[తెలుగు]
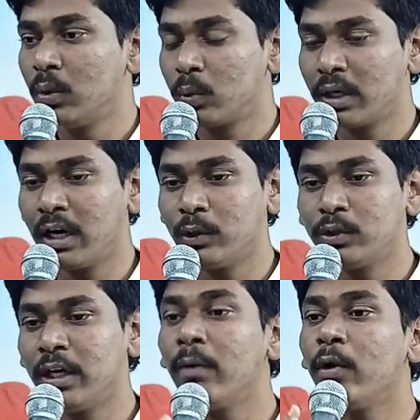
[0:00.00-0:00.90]
ఉన్నాడు
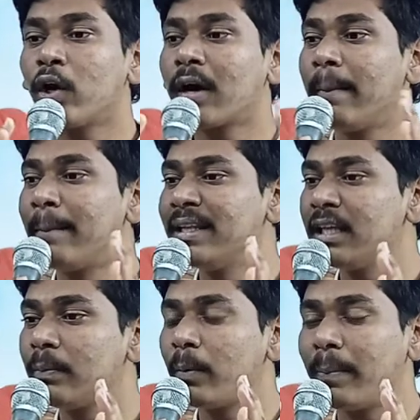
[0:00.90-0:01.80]
దేవుని యొక్క
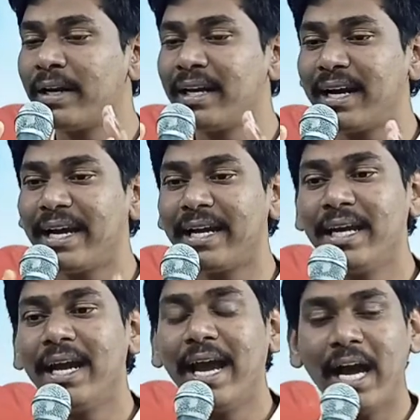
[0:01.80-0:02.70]
మందిరపు పనికై
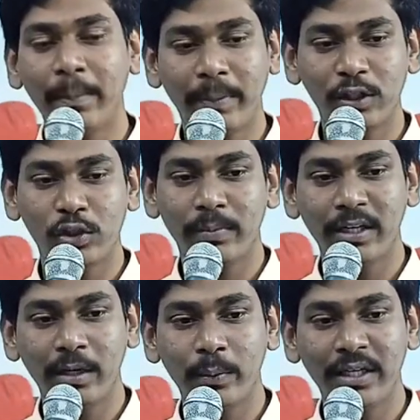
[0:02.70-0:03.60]

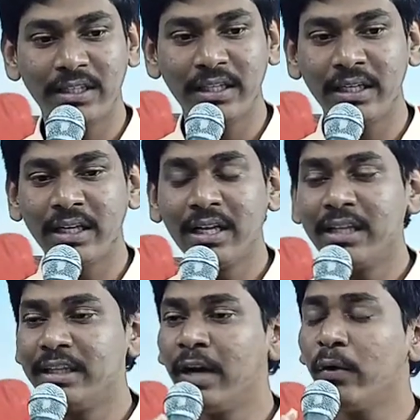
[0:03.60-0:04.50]
ఏర్పరచబడిన వ్యక్తి
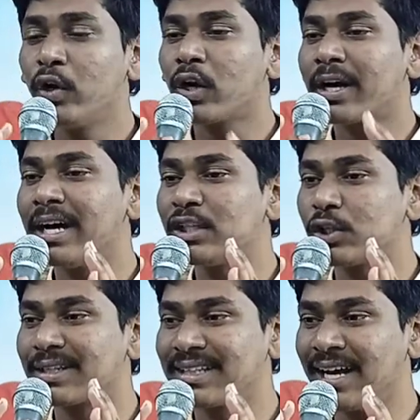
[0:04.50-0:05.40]
దేవుని యొక్క
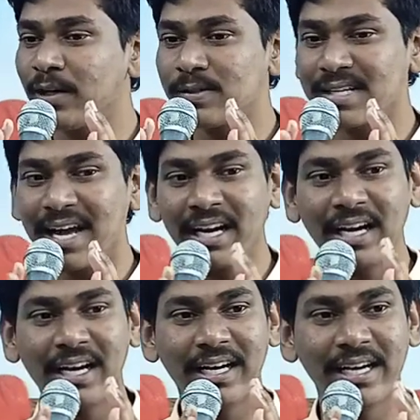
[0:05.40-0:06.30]

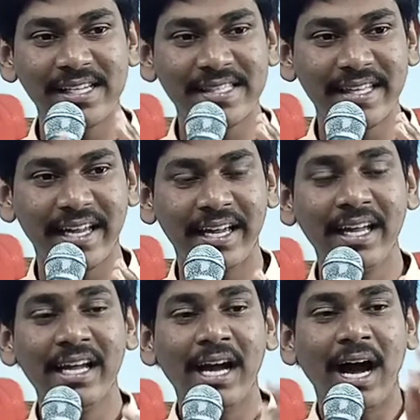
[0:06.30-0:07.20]
చిత్తానుసారంగా నడిస్తే
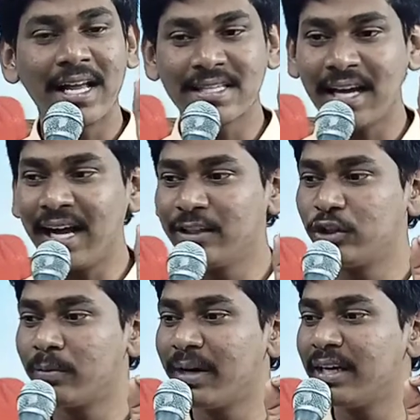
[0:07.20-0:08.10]

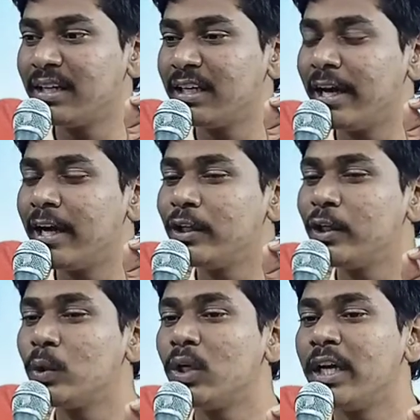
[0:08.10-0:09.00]
అసాధ్యమైనది
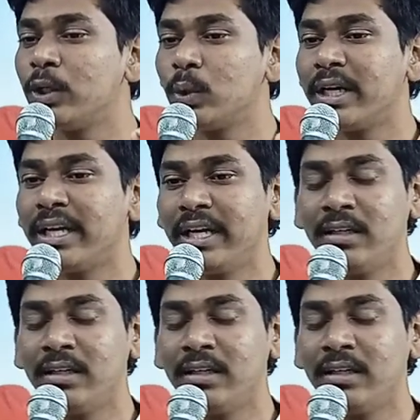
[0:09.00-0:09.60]
ఏదియూ లేదు అని